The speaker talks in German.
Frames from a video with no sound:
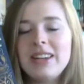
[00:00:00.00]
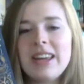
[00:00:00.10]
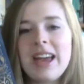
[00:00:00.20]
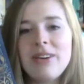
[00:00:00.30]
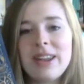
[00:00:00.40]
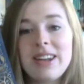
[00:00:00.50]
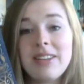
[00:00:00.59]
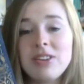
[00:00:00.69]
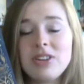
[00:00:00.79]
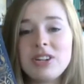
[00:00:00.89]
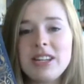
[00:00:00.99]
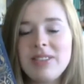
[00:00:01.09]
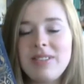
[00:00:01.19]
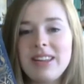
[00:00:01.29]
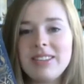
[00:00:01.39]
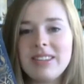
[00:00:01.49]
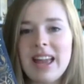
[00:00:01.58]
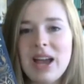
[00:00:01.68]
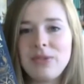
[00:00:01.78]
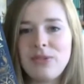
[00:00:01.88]
der fantastische Tierwesen
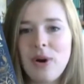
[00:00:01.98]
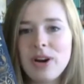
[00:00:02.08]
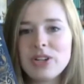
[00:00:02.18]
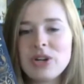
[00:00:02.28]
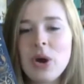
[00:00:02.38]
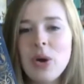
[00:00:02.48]
erforscht